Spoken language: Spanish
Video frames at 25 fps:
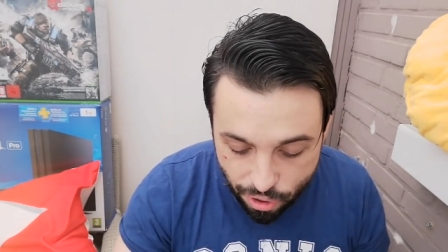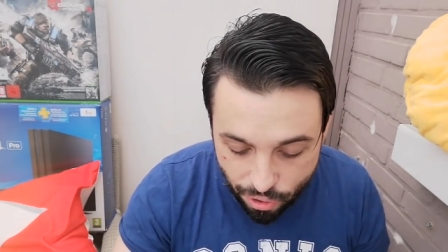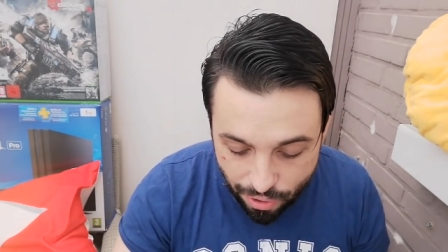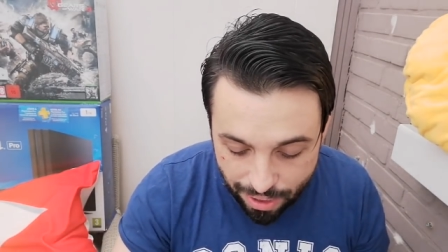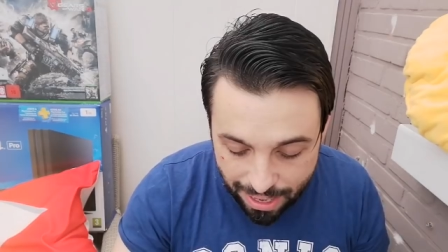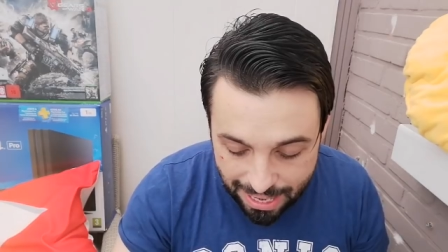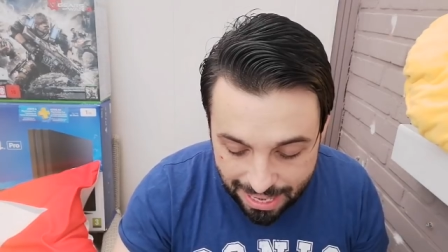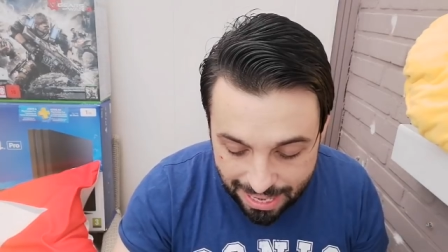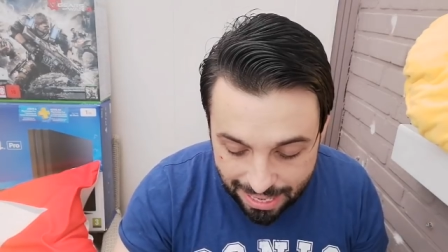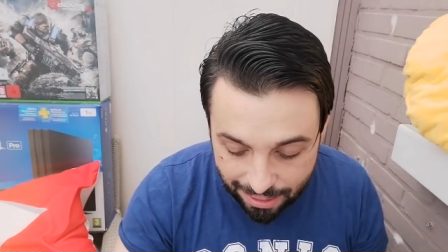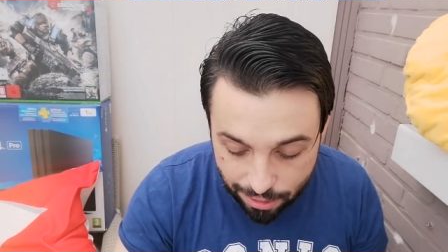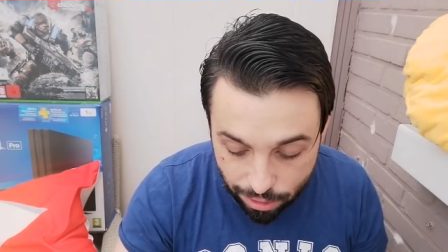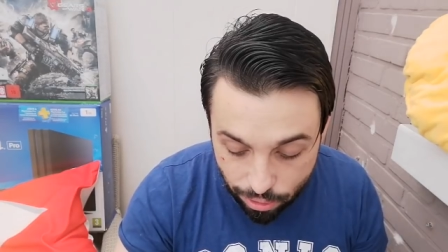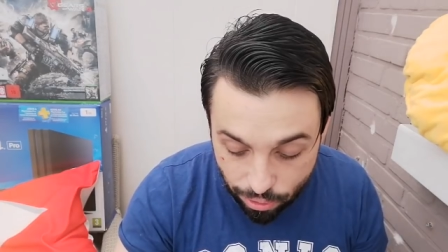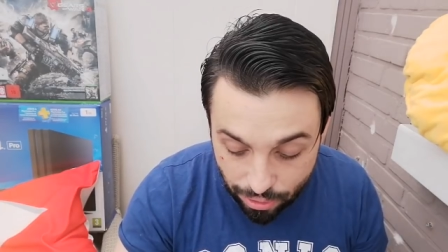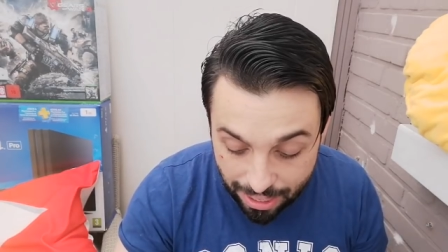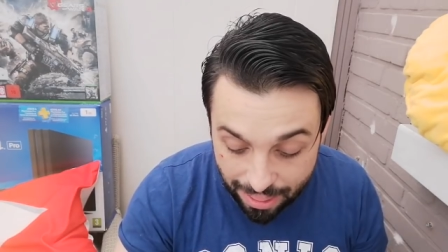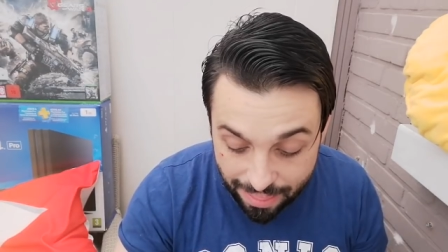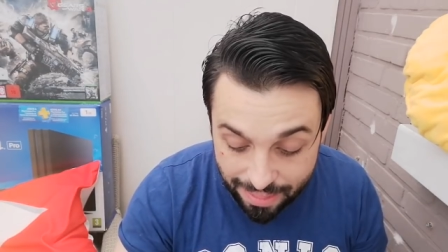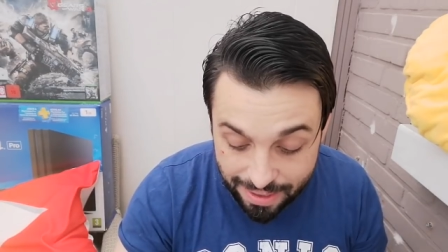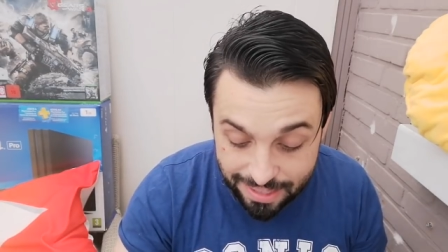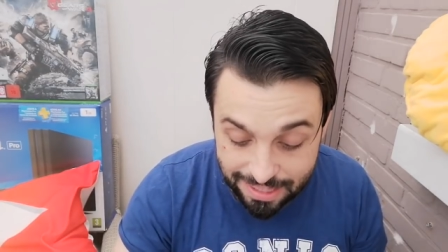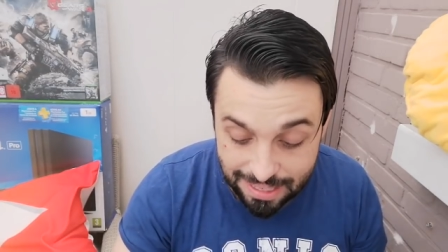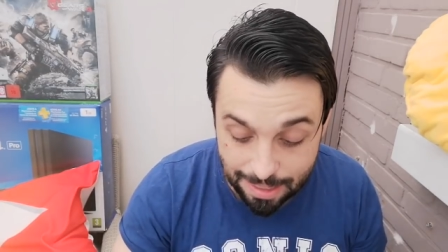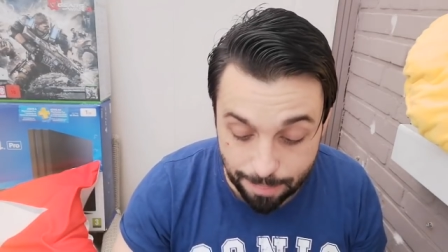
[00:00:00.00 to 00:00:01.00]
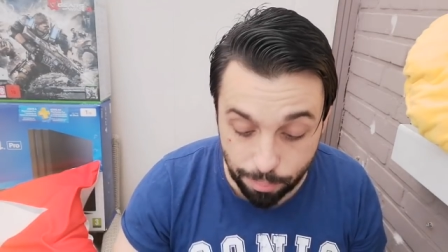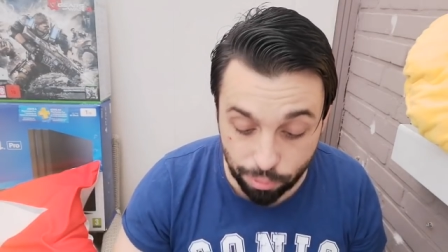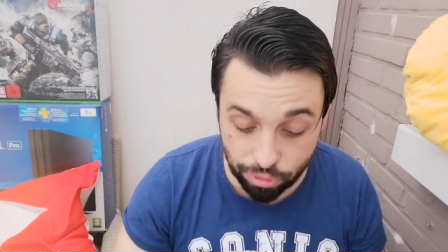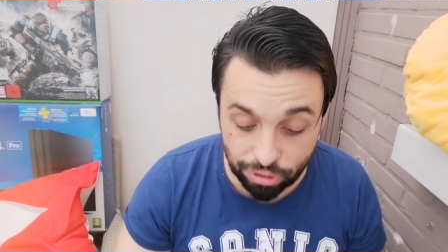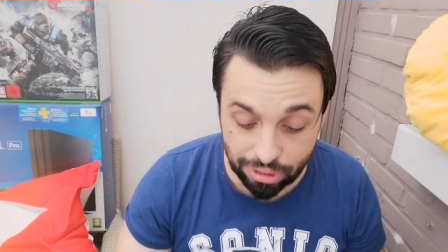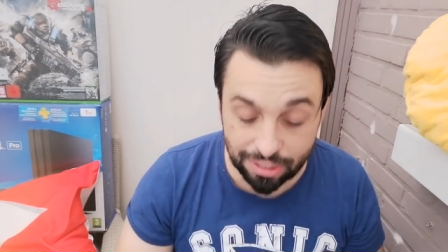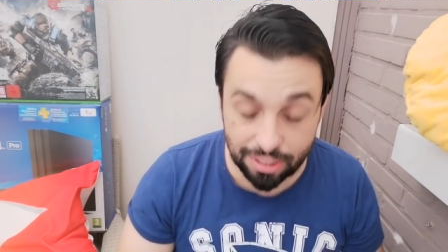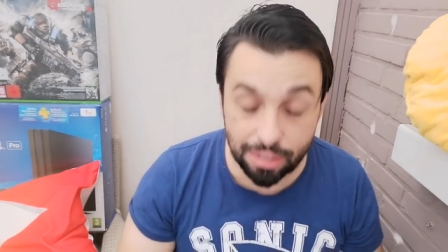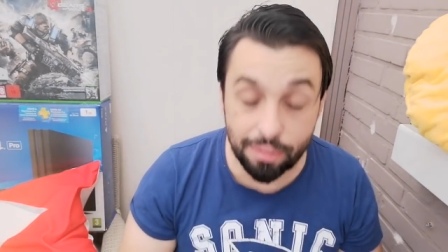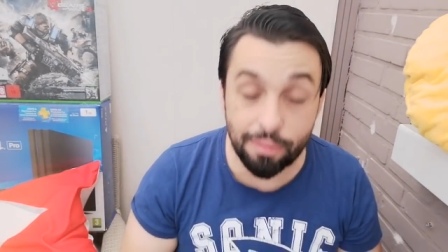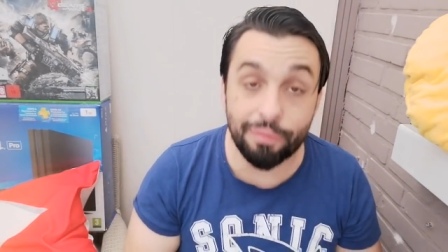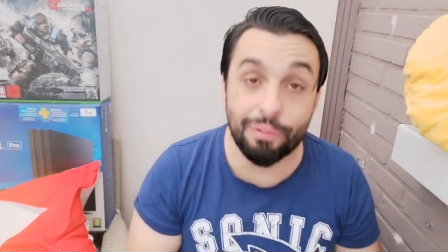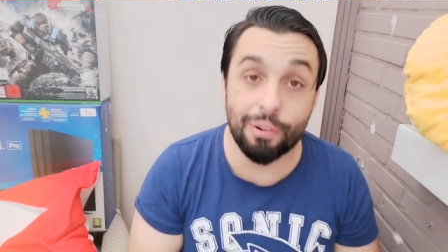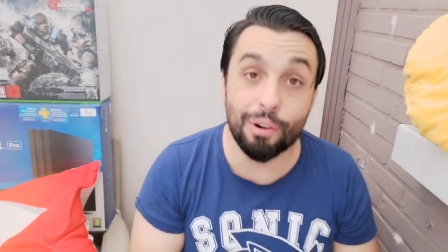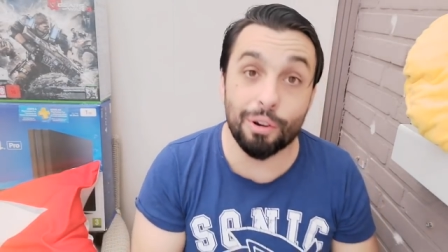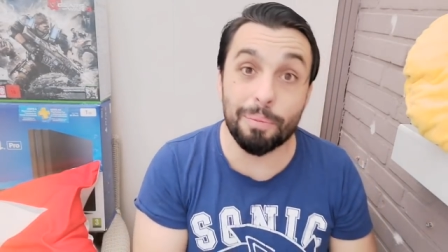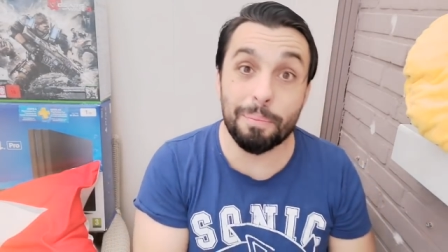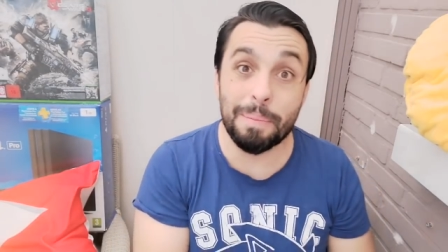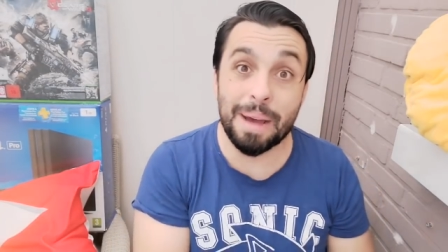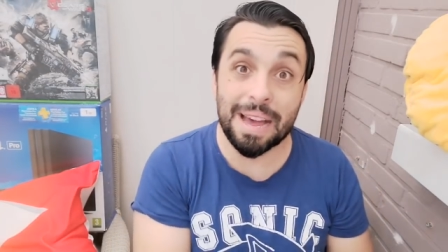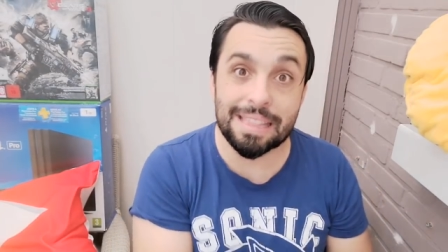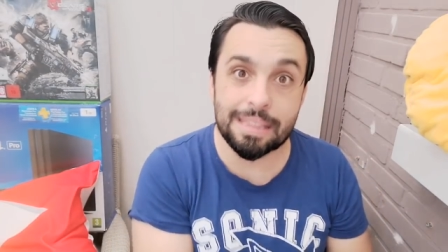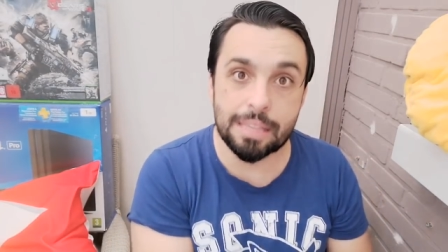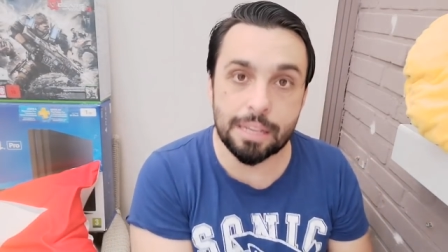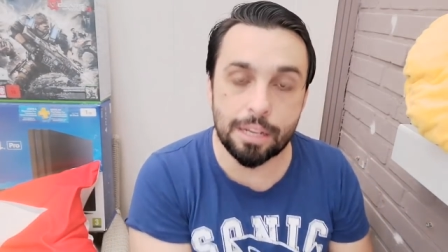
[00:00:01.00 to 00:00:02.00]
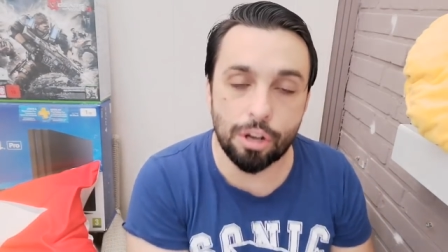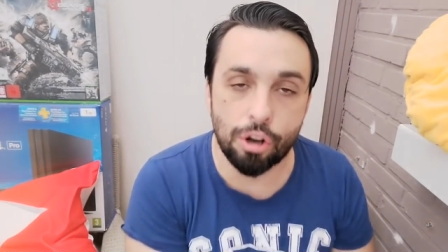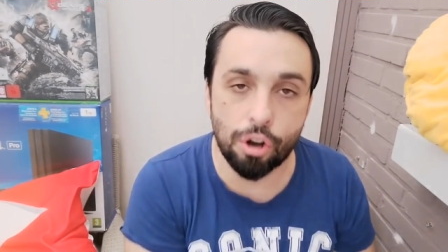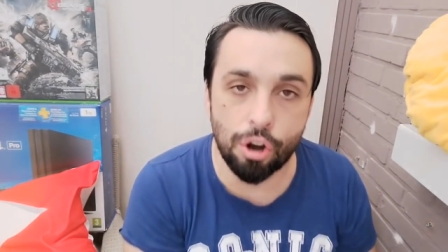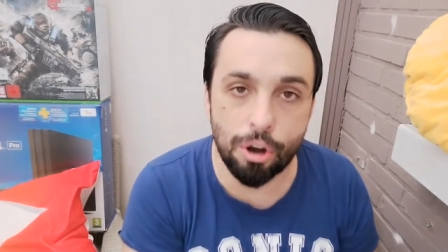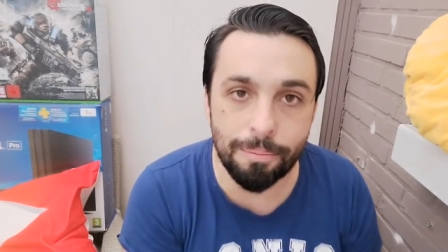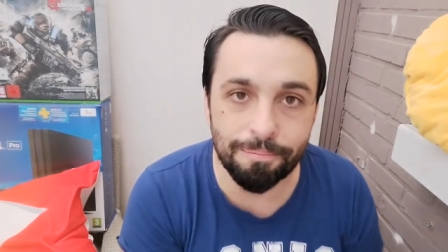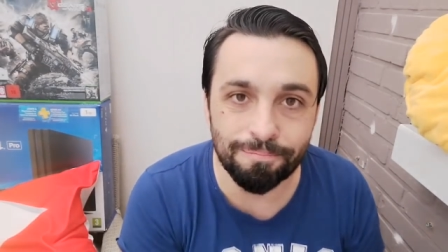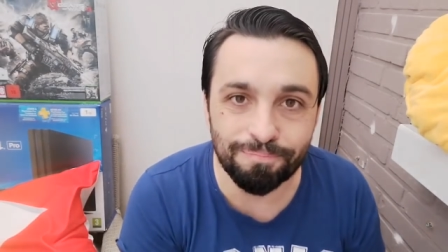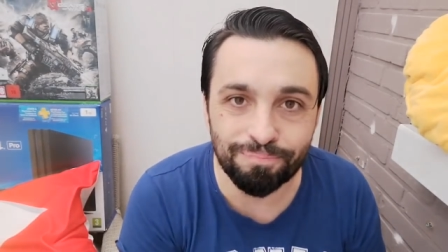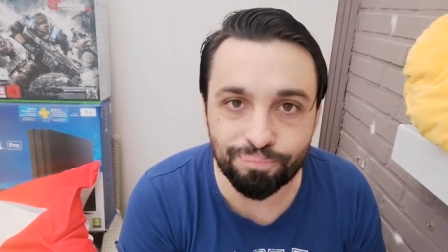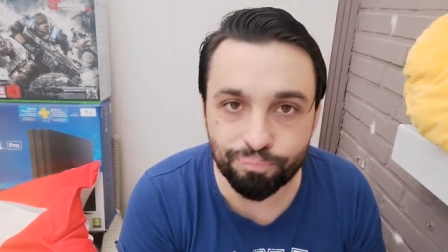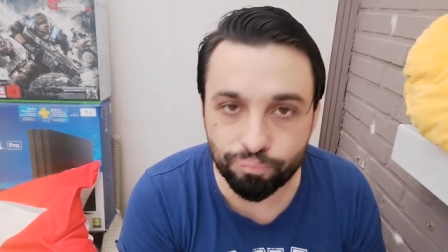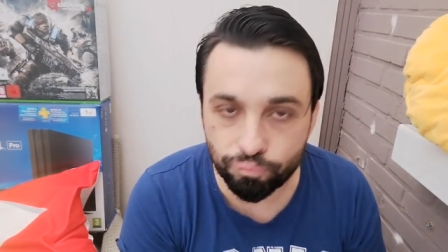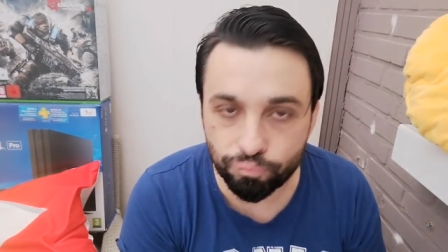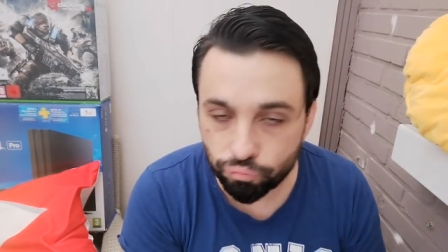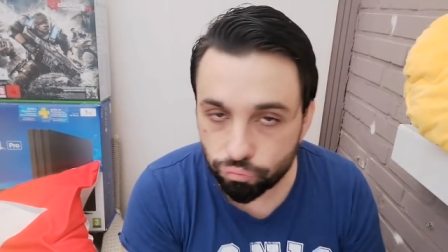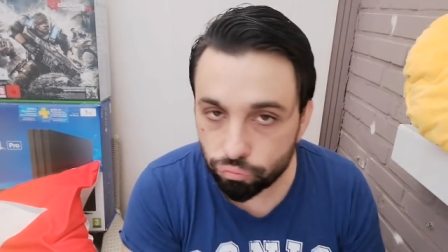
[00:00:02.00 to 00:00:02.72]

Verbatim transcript: Yo he elegido la del chapuzas informático